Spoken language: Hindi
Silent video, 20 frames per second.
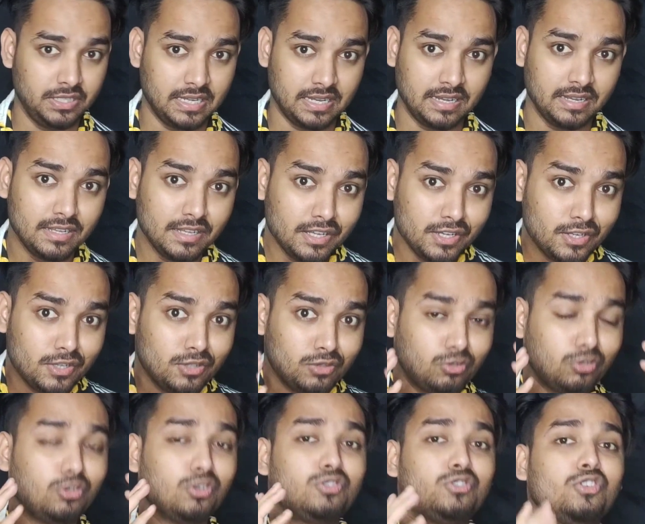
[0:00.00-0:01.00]
जी हाँ
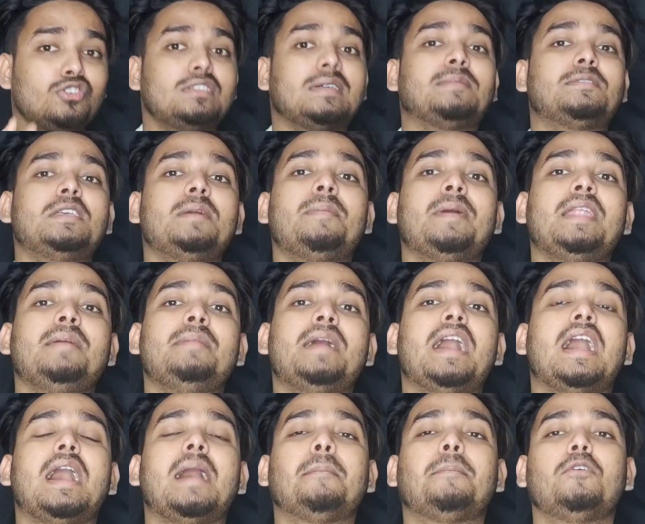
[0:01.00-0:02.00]
तो दोस्तों सबसे पहले
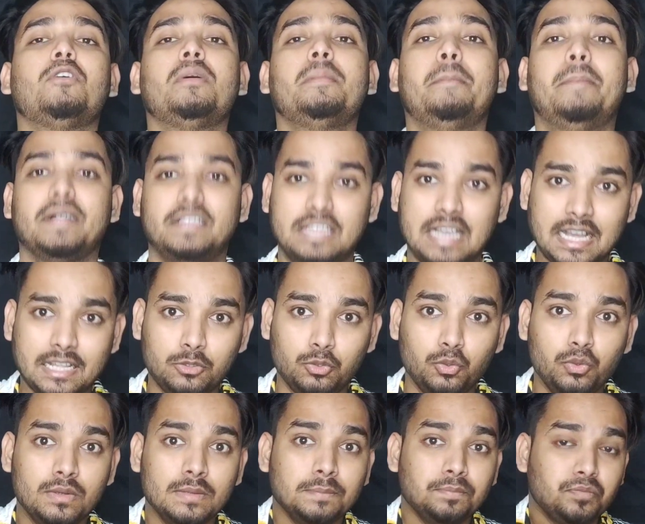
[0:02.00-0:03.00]
मैं आपको बता
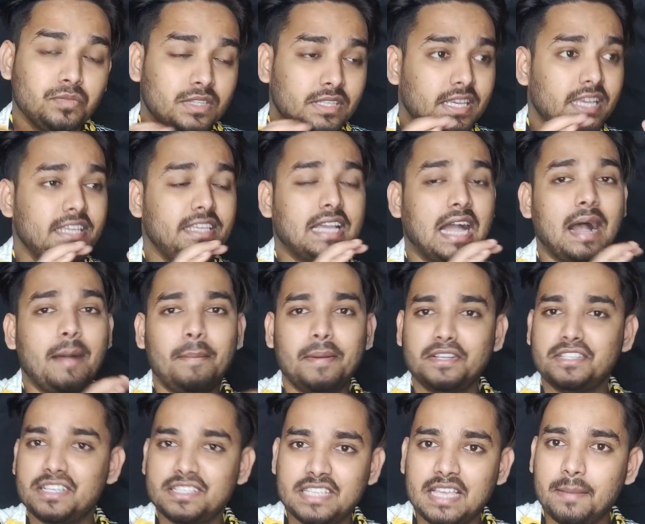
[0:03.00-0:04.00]
दूँ कि यहाँ
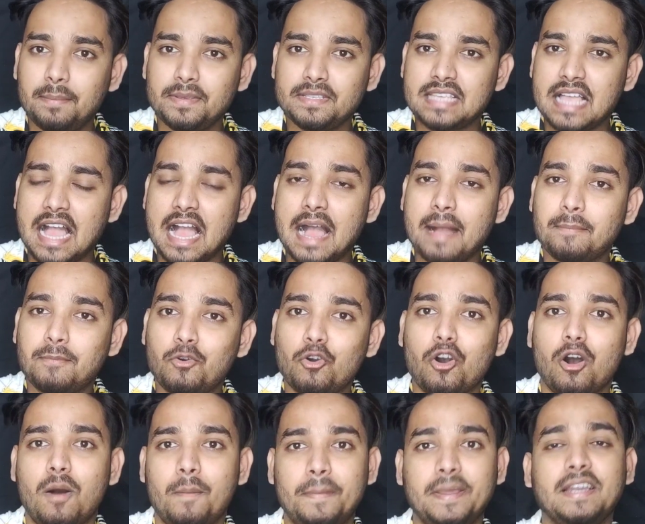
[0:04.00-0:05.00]
पर जैसे आप इस ऐप
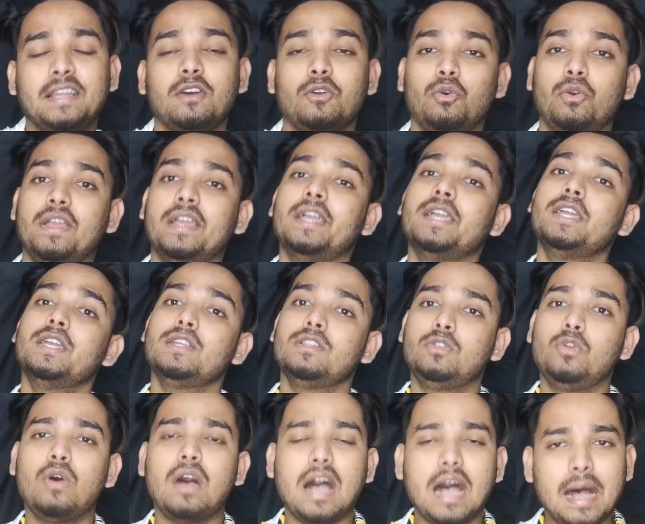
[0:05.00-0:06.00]
को ओपन करोगे
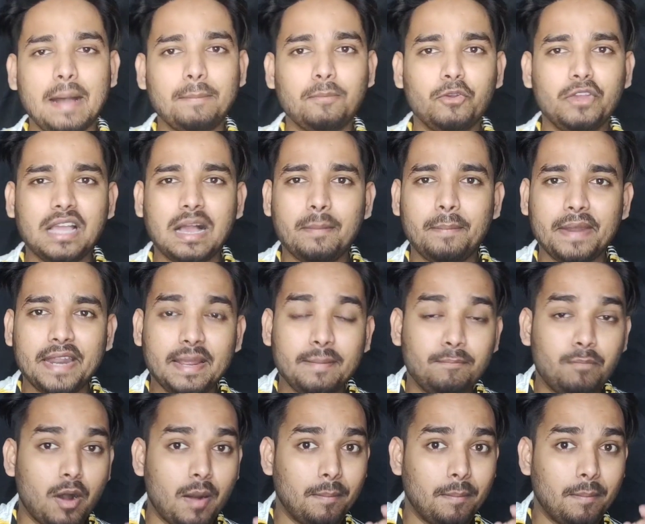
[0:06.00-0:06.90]
तो आपको यहाँ पर एक